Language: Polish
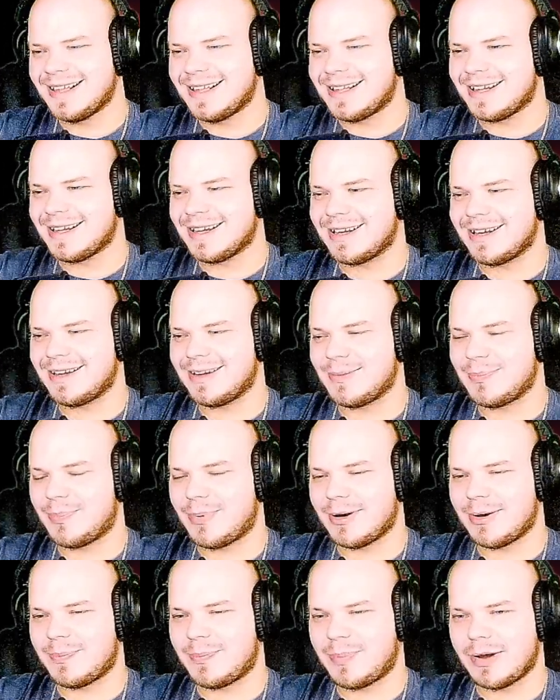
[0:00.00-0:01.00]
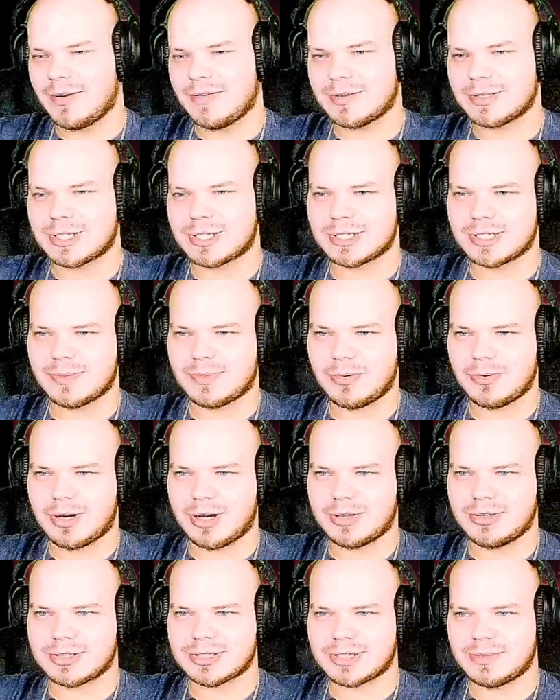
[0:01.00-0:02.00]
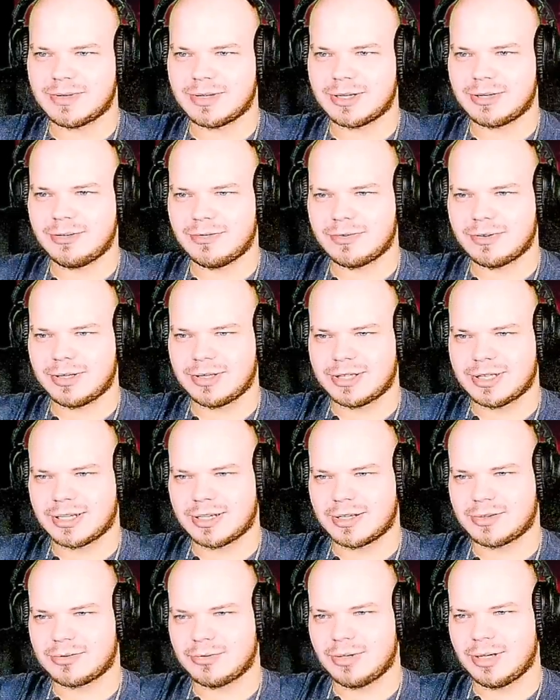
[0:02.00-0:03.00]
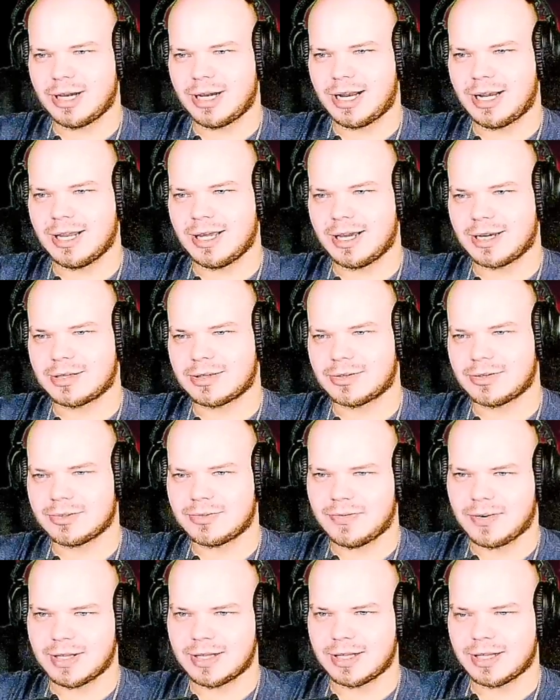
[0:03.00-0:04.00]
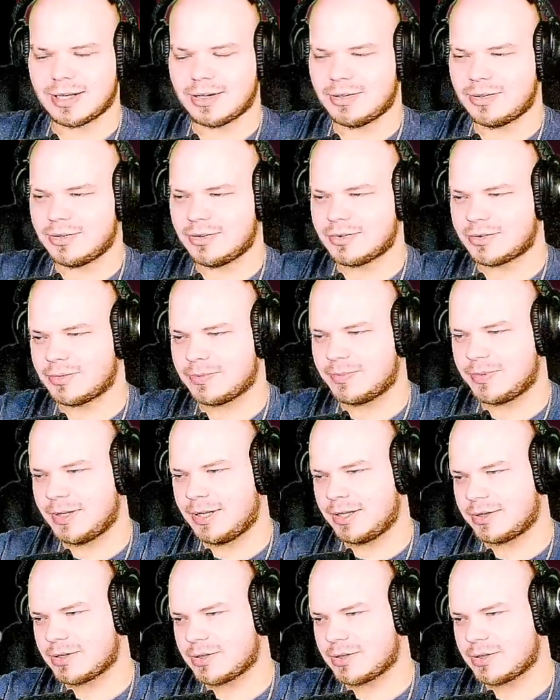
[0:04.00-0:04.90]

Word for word: E, powiem szczerze, piłka nożna mnie głównie interesuje, ale jak coś fajnego zrobili, to